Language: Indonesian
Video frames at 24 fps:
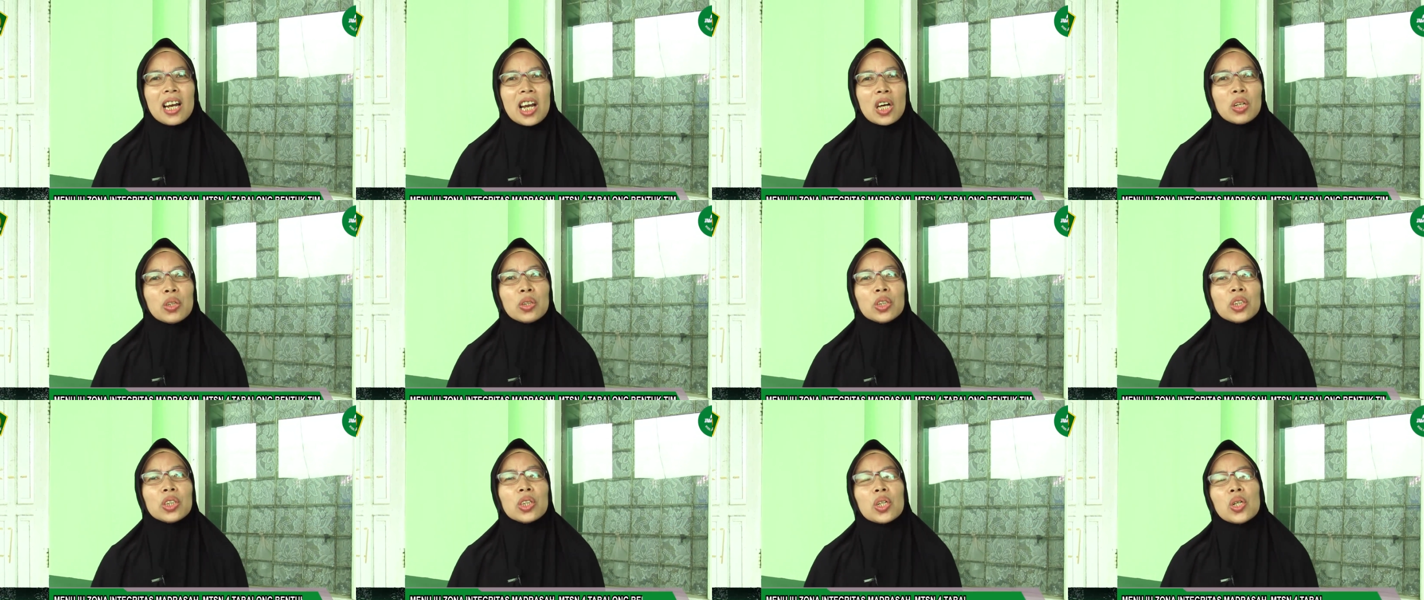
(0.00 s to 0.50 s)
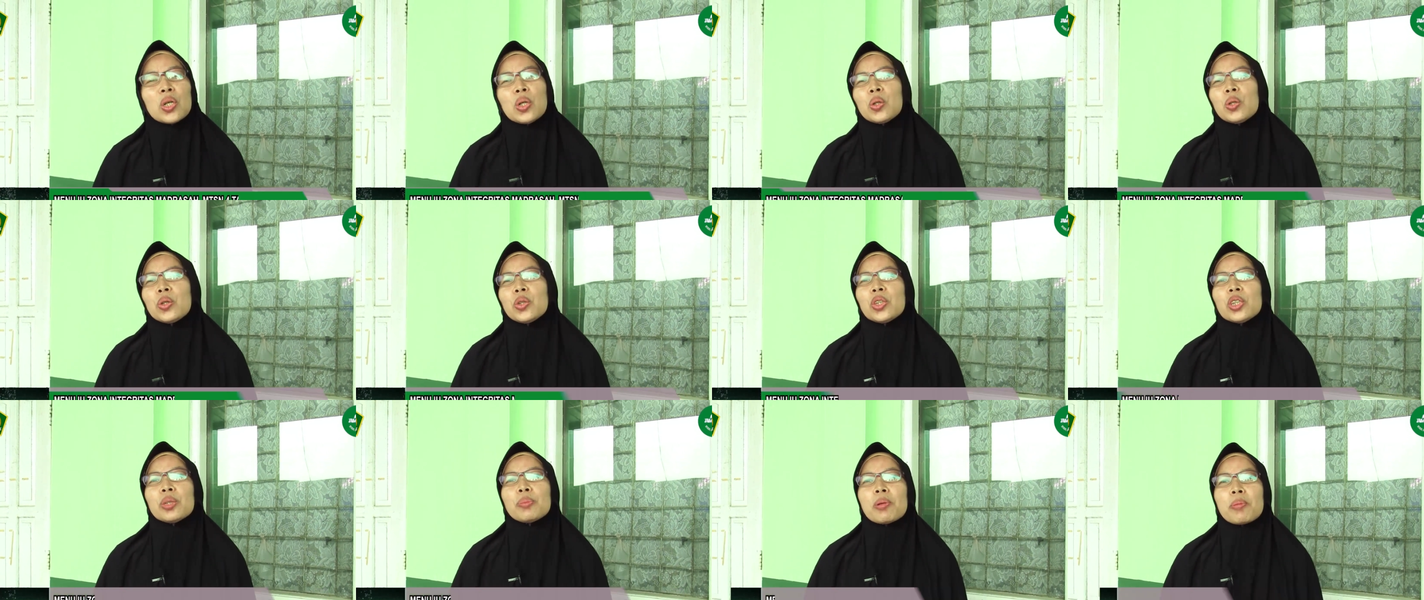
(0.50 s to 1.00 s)
akan segera
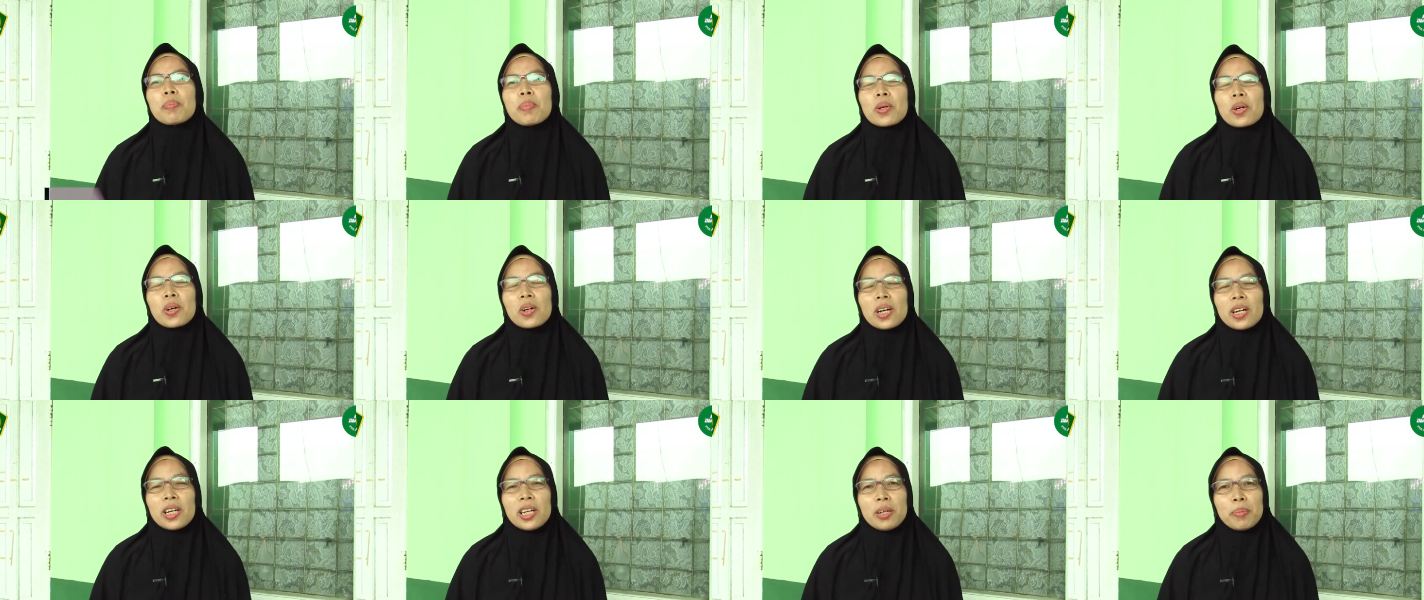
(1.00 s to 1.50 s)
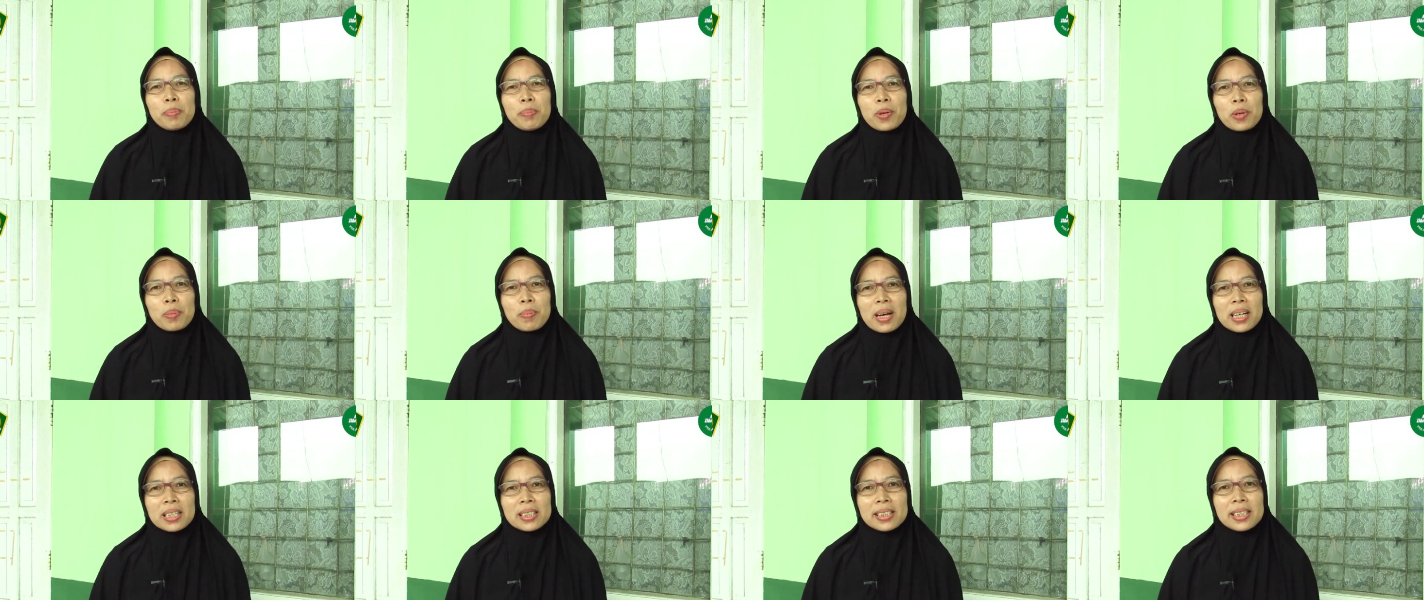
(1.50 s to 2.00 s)
berkoordinasi
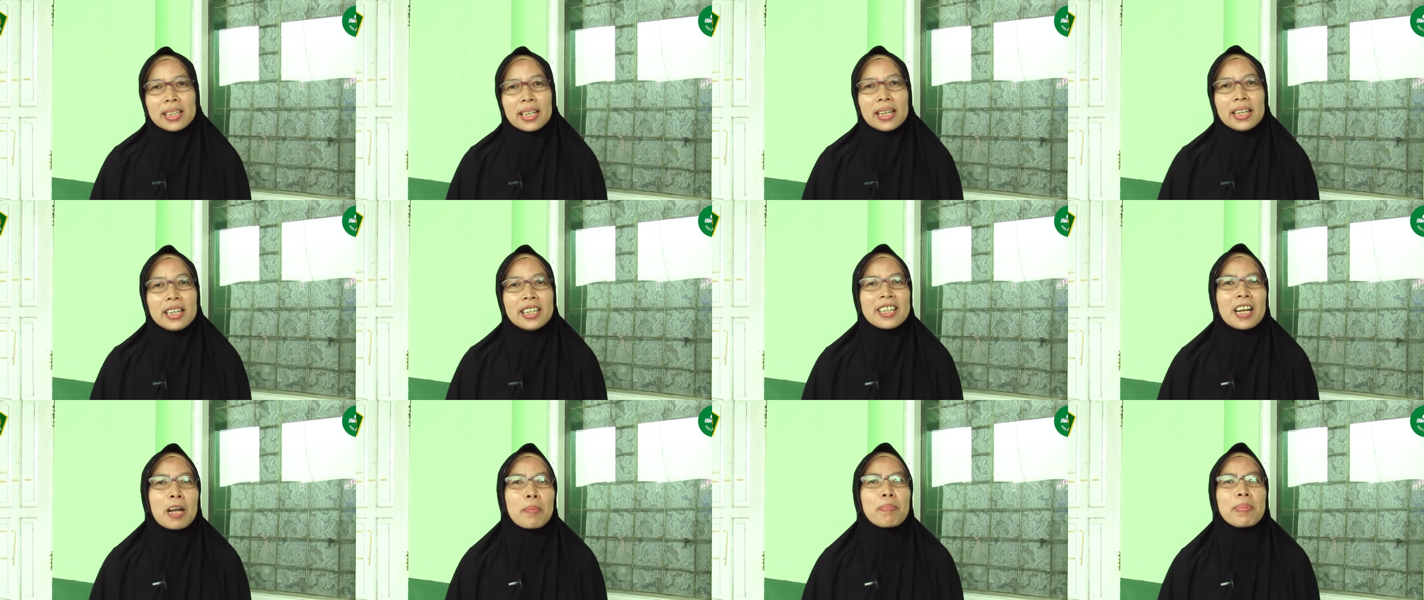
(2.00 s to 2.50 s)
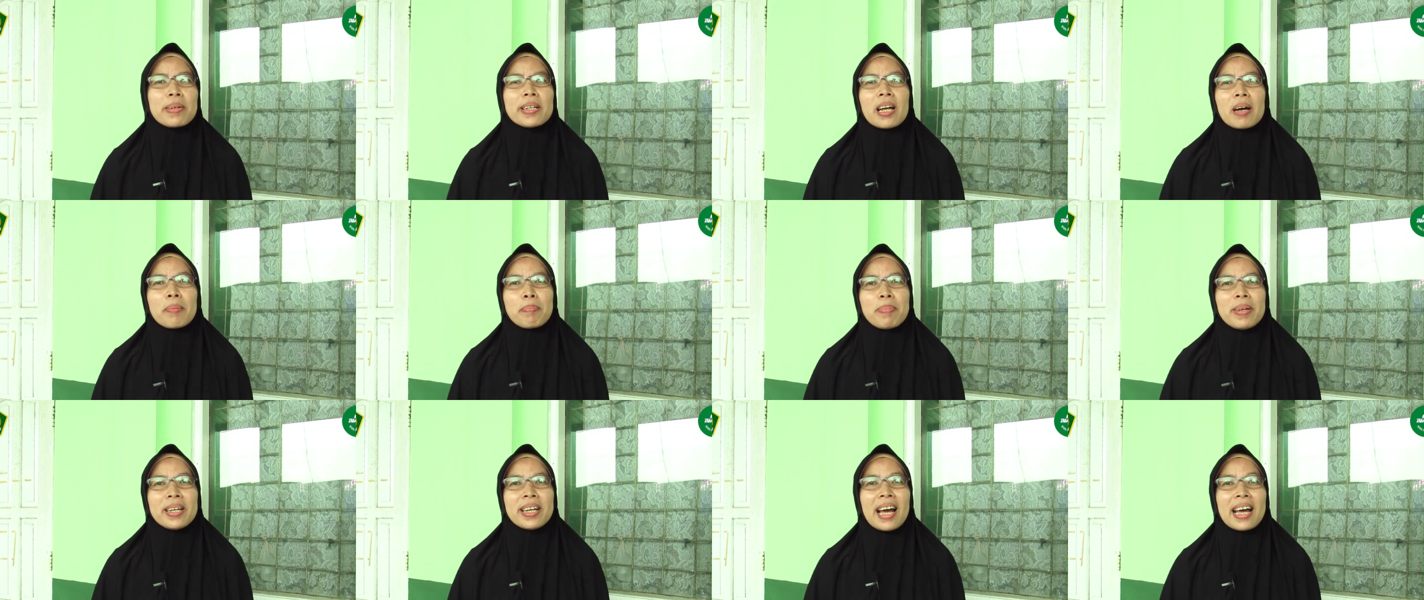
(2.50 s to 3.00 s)
dengan madrasah yang
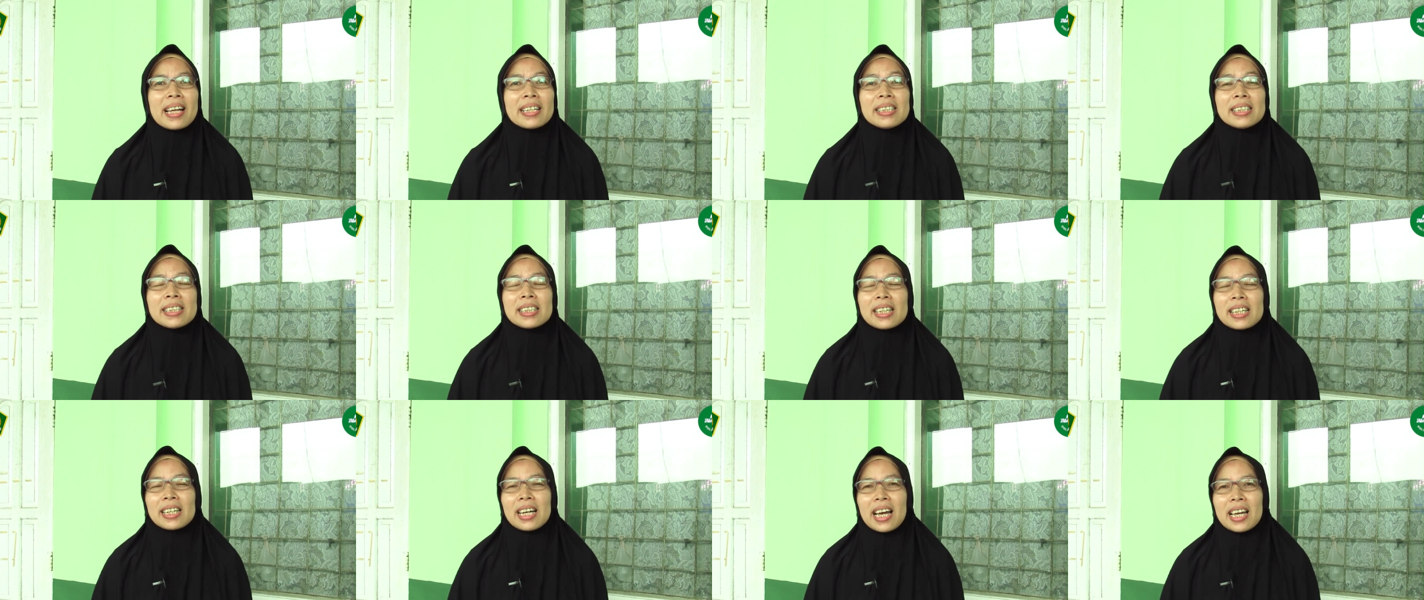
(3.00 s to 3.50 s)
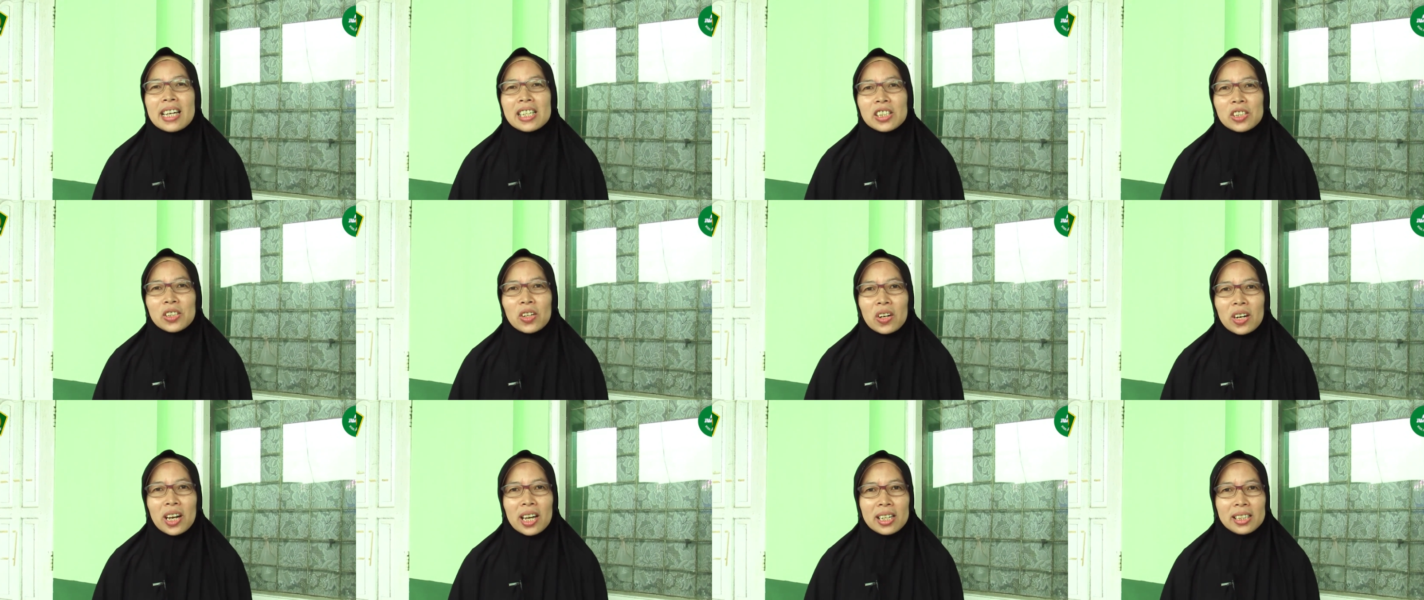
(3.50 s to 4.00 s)
telah menerapkan
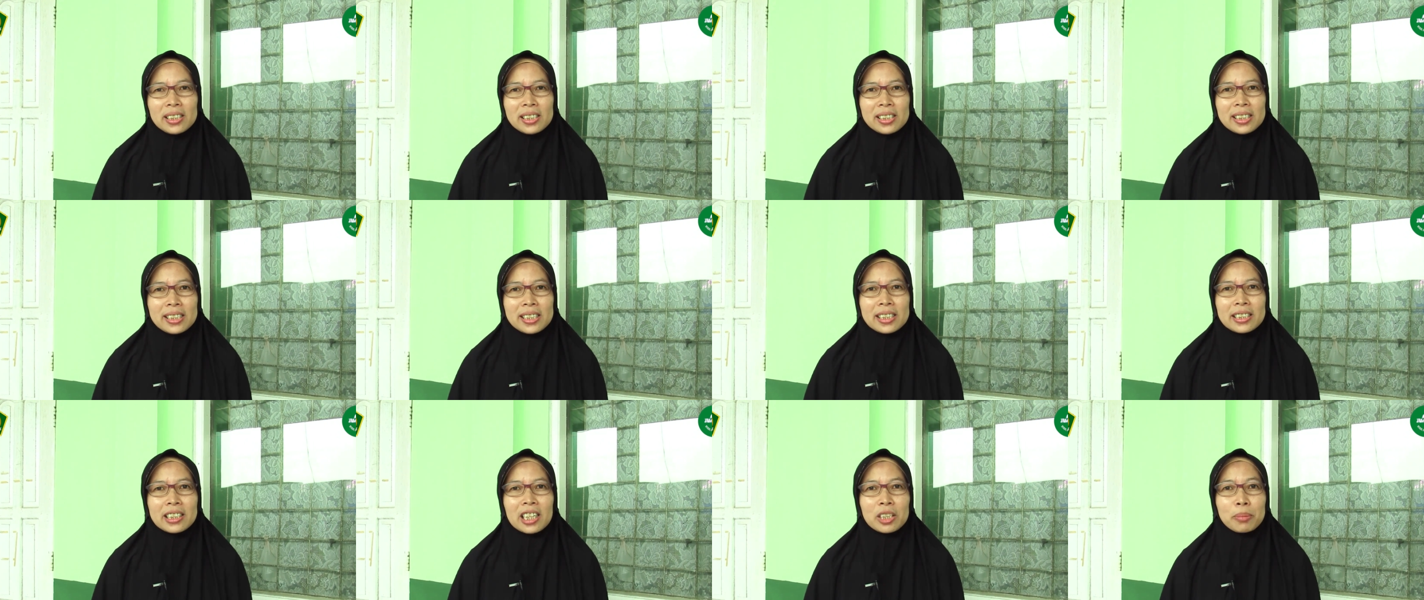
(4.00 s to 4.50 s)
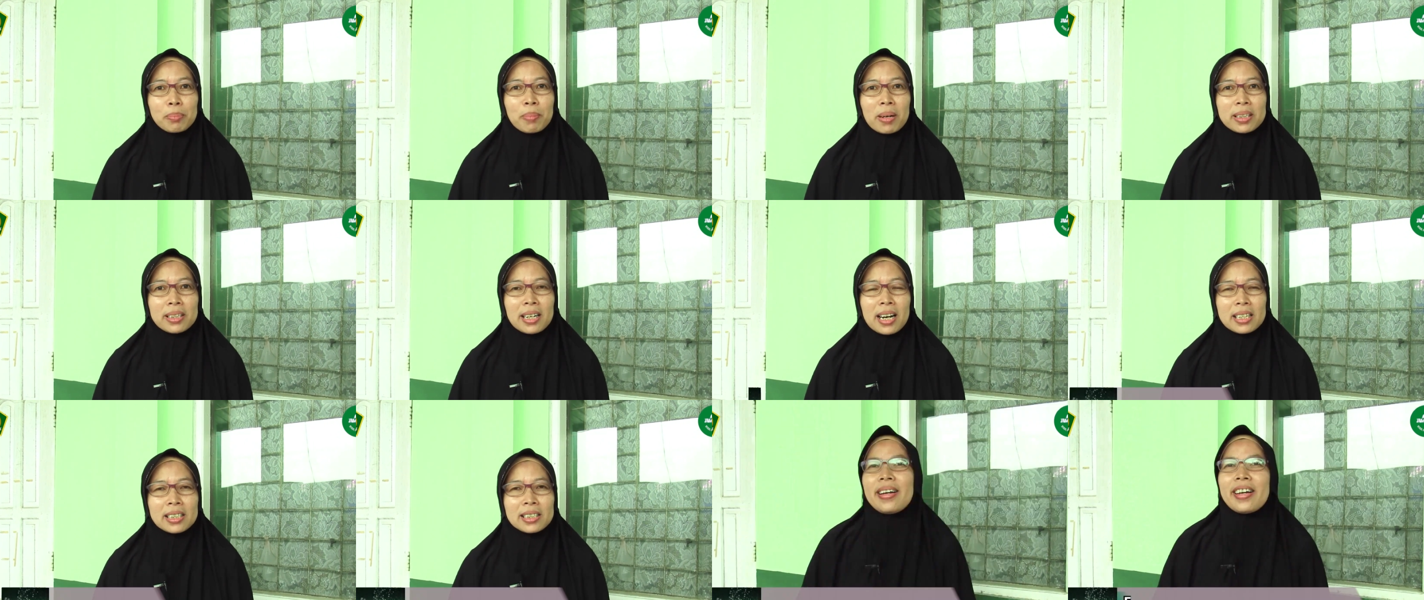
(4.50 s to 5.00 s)
zona
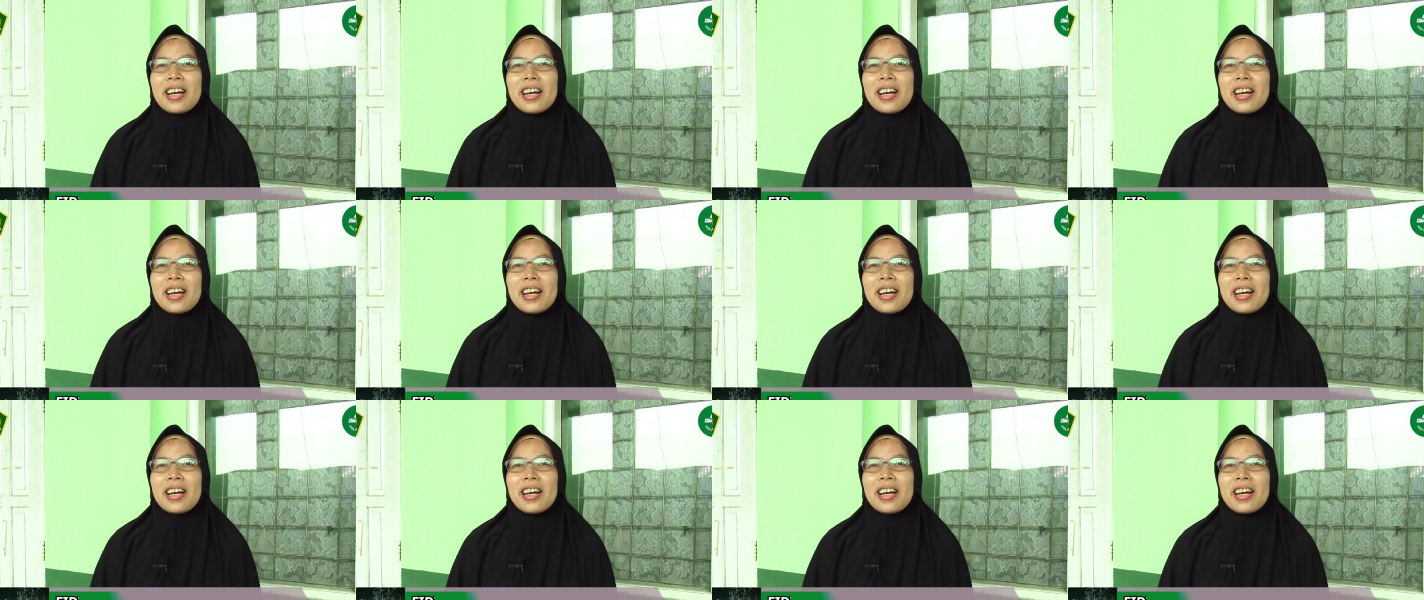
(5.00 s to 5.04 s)
integritas.